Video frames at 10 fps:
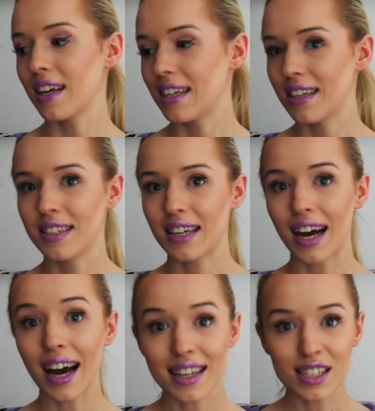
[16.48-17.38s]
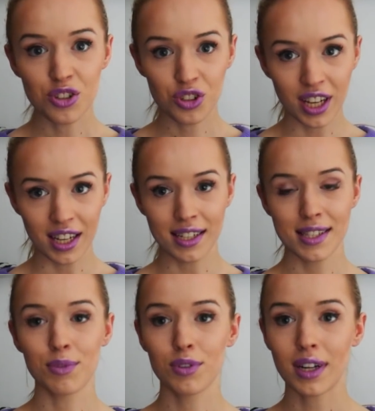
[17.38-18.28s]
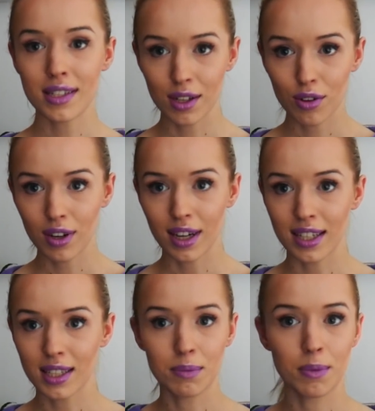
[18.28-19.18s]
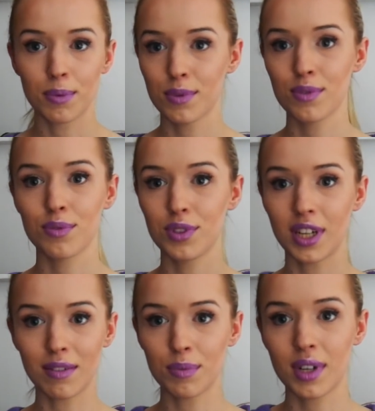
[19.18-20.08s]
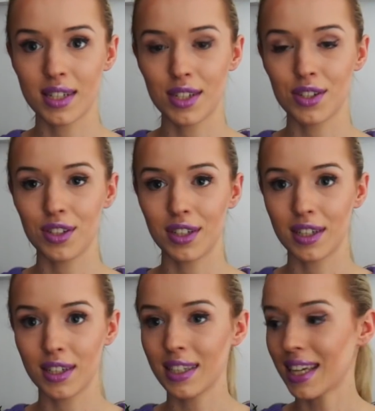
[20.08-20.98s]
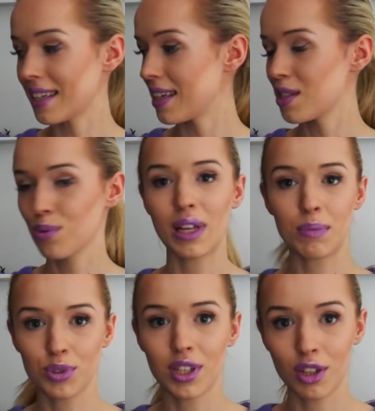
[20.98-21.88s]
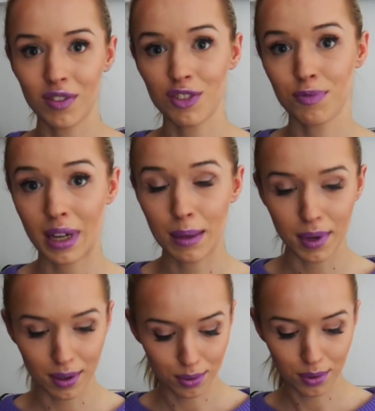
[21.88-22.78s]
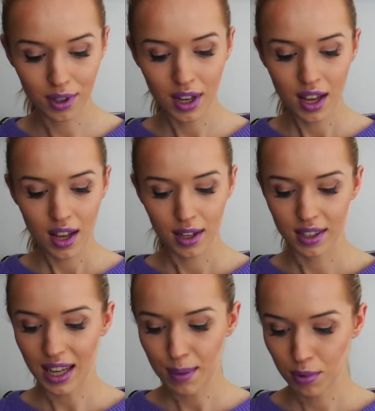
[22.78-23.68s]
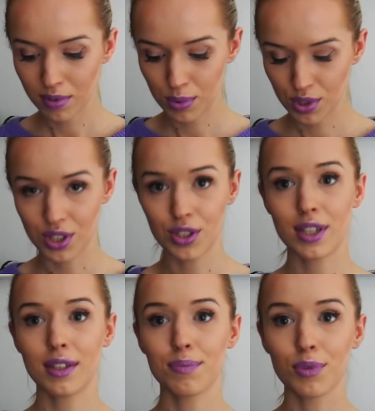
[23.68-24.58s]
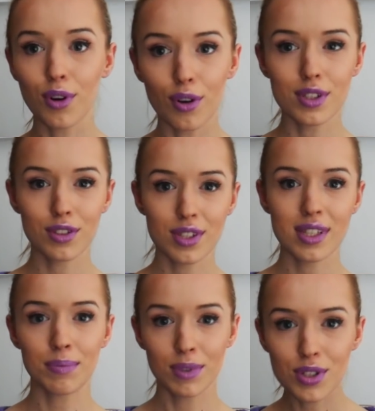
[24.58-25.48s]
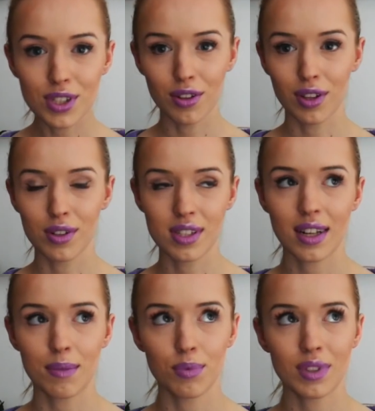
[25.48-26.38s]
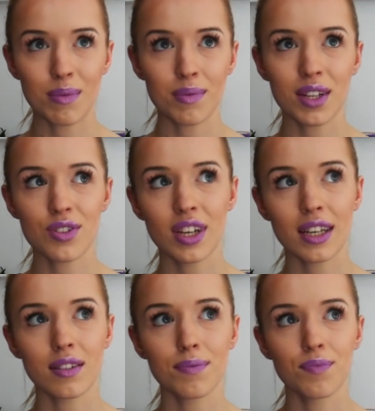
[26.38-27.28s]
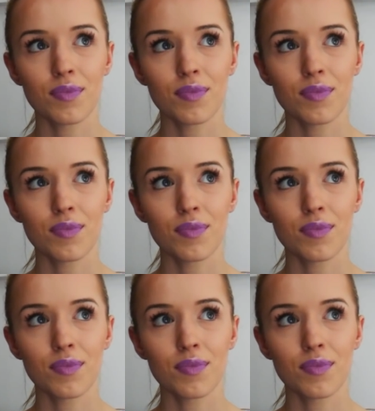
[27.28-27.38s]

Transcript: y, ale że jestem totalnie zakochana, to po prostu chciałam pokazać, y, jakie cuda można dorwać w Primarku. Ja powiem szczerze, podchodzę dość sceptycznie do tego sklepu. Tam raczej